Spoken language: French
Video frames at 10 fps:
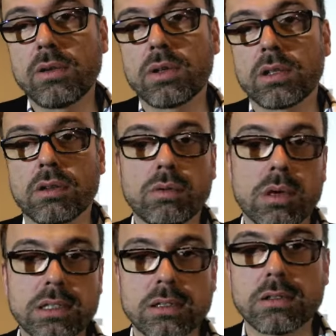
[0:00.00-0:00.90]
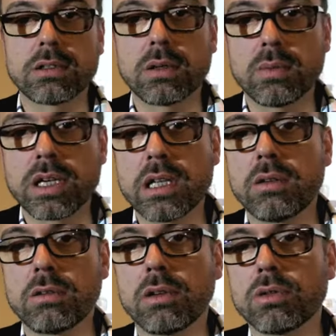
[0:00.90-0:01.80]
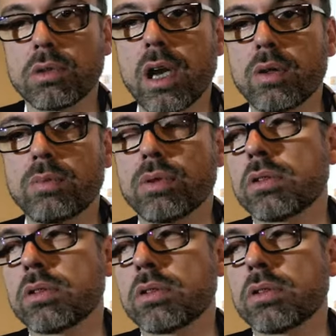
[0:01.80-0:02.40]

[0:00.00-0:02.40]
on est en croissance en moyenne de 30 ou 40